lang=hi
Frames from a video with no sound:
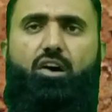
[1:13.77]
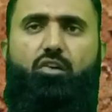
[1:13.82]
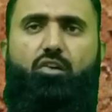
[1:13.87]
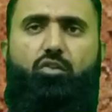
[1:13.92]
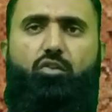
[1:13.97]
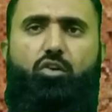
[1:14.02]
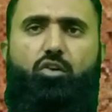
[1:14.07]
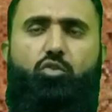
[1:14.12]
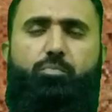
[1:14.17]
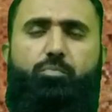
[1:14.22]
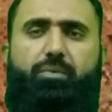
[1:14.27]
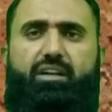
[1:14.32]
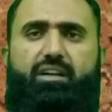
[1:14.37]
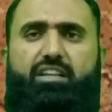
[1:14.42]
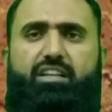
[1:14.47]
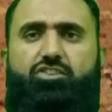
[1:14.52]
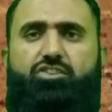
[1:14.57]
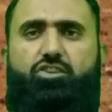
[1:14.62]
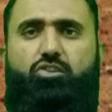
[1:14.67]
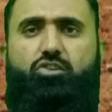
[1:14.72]
वो ऊपर
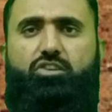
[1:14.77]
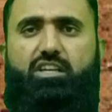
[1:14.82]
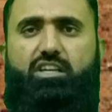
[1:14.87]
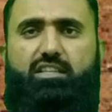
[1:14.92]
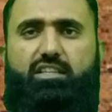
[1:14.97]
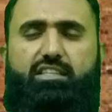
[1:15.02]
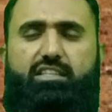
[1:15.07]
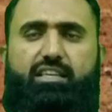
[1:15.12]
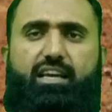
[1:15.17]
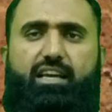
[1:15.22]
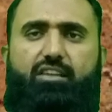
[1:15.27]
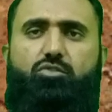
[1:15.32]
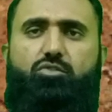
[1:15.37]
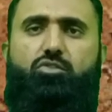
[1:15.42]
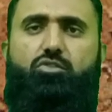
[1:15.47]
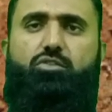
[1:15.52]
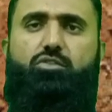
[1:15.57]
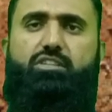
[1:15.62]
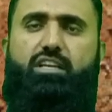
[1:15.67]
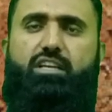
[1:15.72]
नीचे हो जाती है
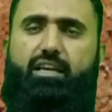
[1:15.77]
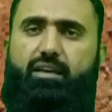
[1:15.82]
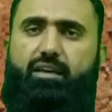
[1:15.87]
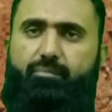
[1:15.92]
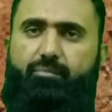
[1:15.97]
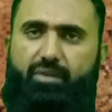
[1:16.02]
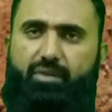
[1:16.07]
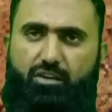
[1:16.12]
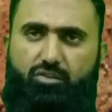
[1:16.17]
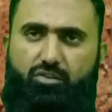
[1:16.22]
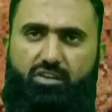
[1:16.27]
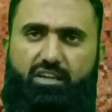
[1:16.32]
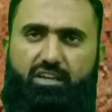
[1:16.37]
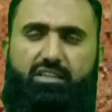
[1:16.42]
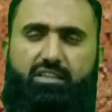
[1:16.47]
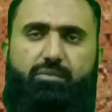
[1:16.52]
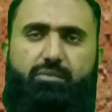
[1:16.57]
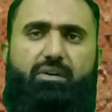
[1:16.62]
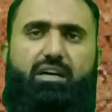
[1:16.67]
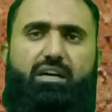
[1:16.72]
तो ये बिल्कुल
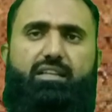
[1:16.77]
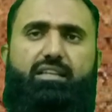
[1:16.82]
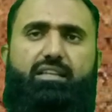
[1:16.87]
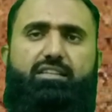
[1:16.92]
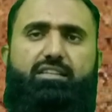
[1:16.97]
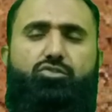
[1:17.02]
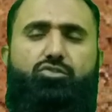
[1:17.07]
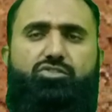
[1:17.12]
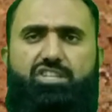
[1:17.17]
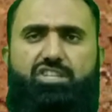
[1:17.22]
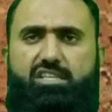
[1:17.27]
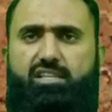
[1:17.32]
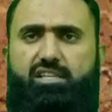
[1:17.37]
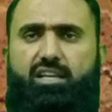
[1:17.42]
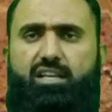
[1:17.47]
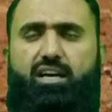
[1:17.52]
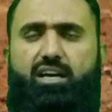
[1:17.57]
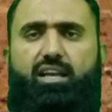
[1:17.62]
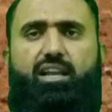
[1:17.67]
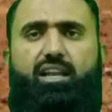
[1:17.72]
गलत बात है जो
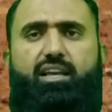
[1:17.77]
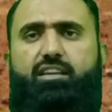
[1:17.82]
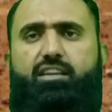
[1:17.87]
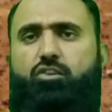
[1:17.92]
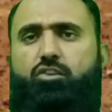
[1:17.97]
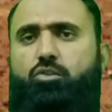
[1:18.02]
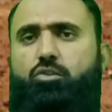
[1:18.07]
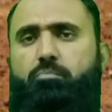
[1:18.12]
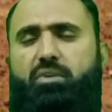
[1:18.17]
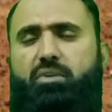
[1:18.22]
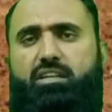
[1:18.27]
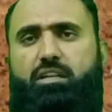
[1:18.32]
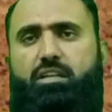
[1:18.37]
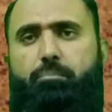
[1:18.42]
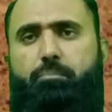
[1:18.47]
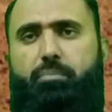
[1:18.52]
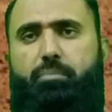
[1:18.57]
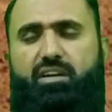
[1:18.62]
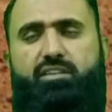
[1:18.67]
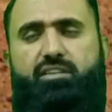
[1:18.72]
चीज़ल हाल है ये कोई मट्टी
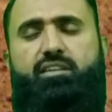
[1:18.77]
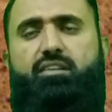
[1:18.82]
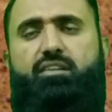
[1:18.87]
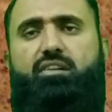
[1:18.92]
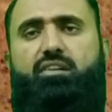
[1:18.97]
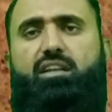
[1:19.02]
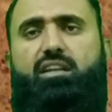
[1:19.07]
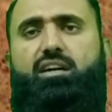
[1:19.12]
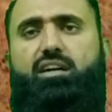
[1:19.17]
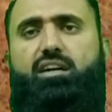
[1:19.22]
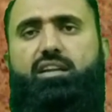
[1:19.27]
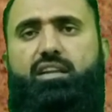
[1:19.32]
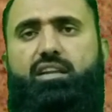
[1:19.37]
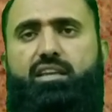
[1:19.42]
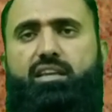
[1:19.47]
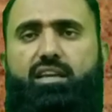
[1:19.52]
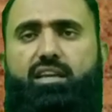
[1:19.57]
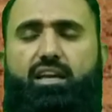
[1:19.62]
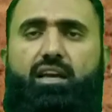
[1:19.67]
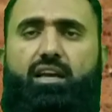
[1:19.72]
पलटने वाला हाल
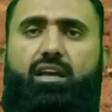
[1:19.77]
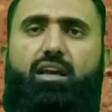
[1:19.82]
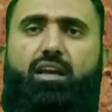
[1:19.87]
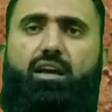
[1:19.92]
नहीं है